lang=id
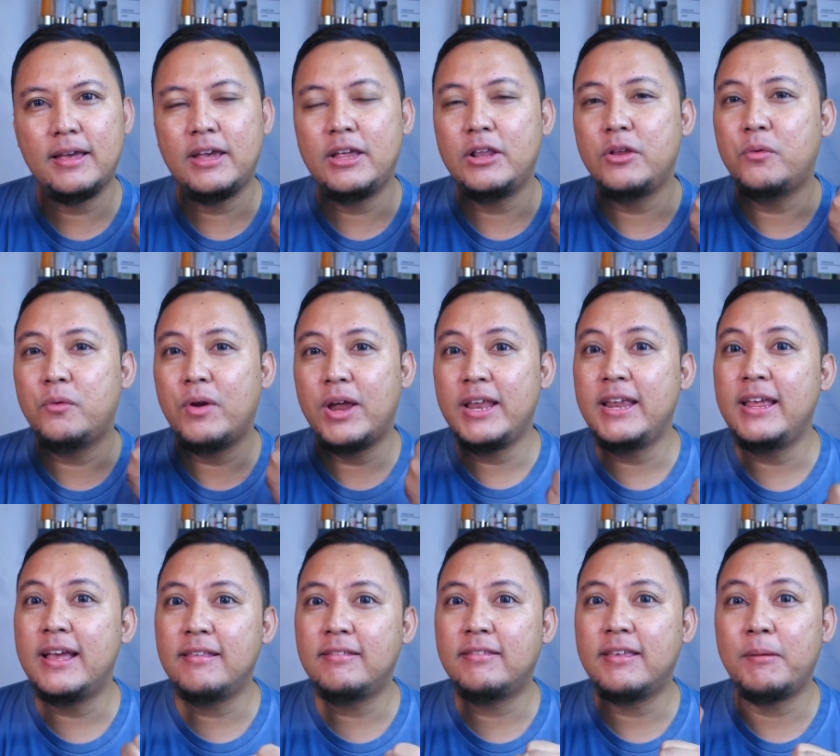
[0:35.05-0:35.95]

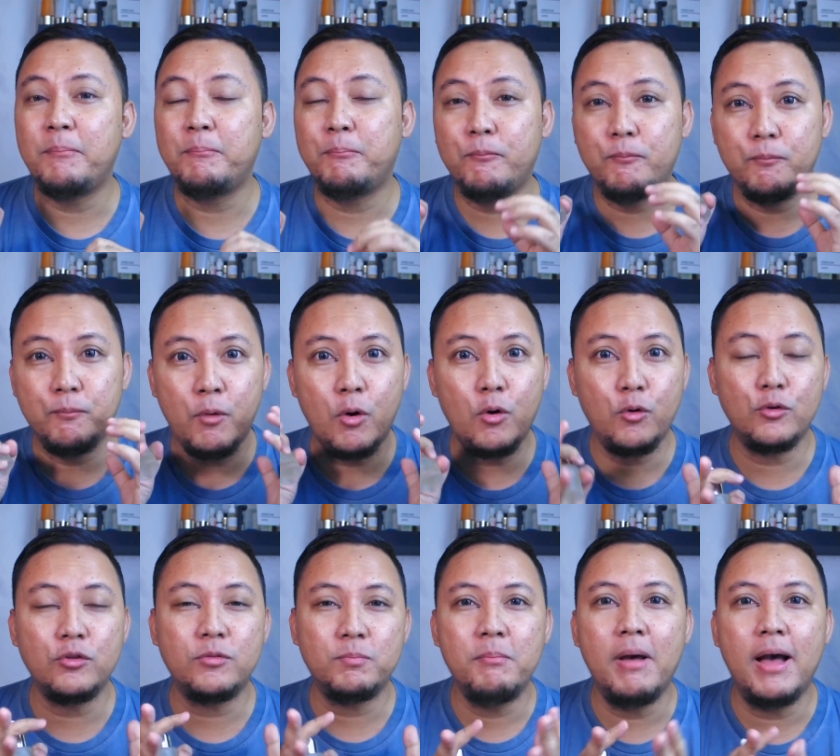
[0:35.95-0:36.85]
ingredients yang
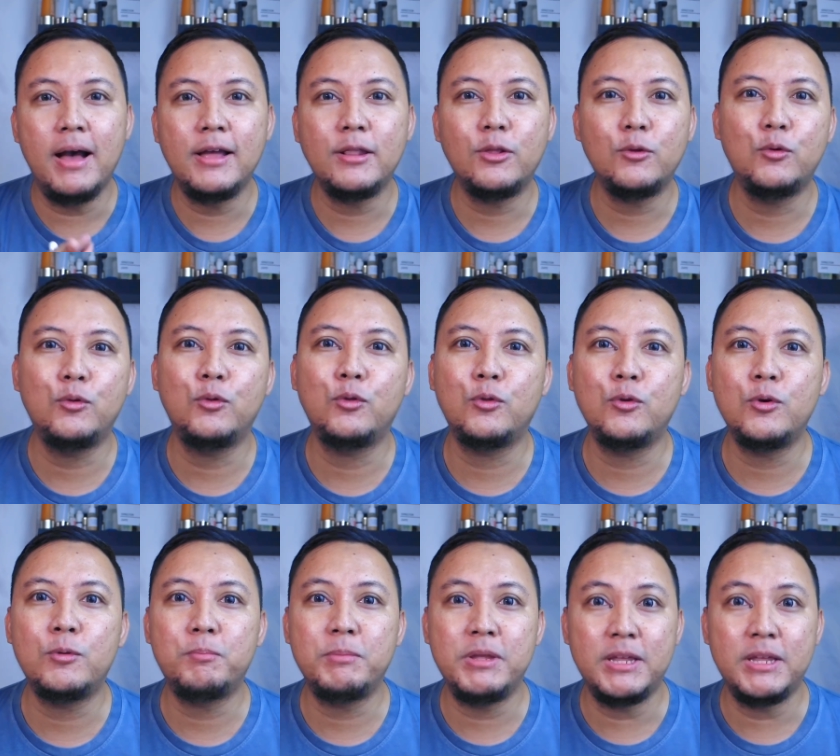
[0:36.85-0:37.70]
fokus banget untuk